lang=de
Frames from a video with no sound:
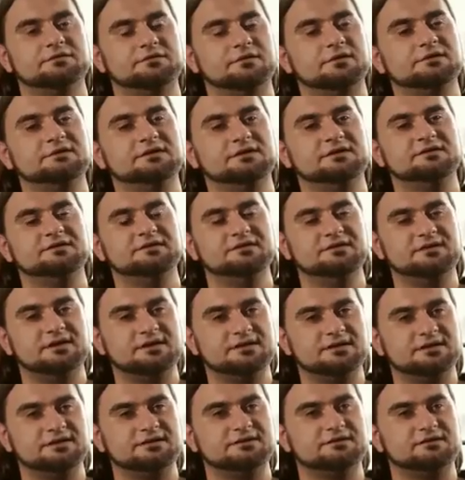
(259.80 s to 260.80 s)
sollte ich sie
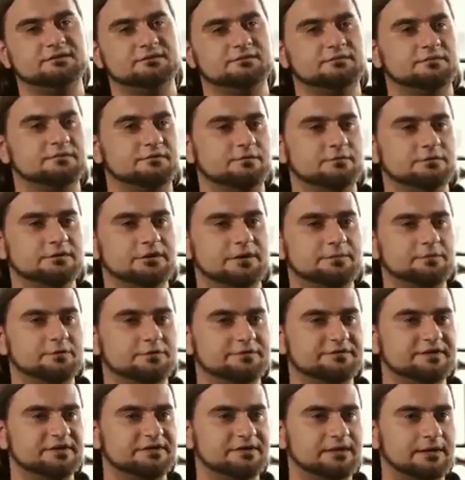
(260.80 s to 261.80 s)
denn nicht zu
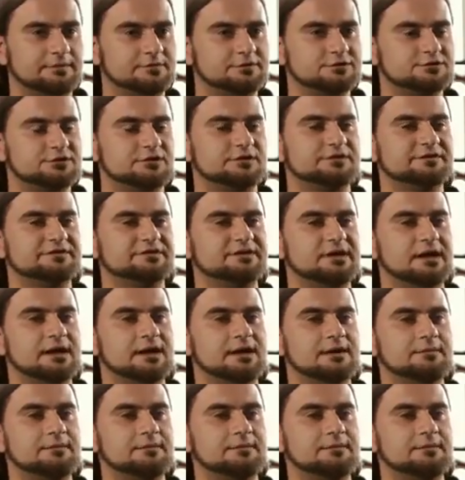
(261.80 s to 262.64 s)
100% abgeschlossen